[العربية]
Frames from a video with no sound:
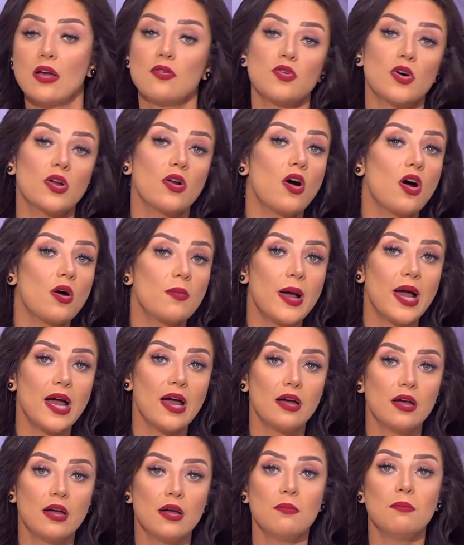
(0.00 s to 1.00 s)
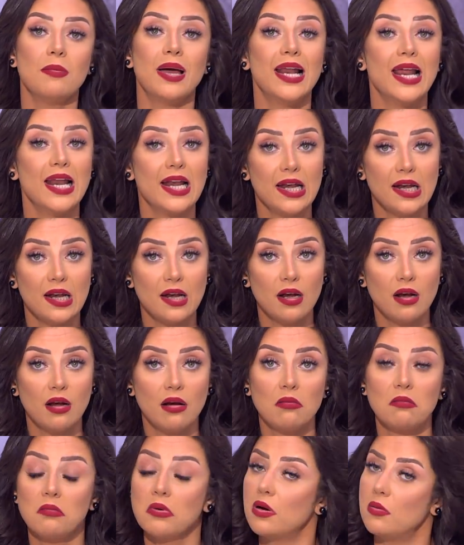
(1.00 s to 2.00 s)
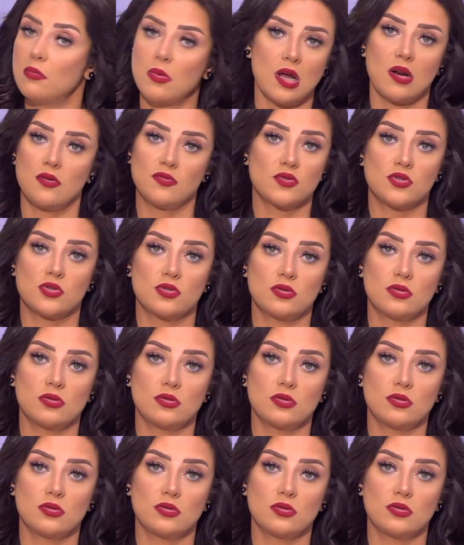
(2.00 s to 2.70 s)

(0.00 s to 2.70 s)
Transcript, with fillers: فراغ بقى ملل معرفش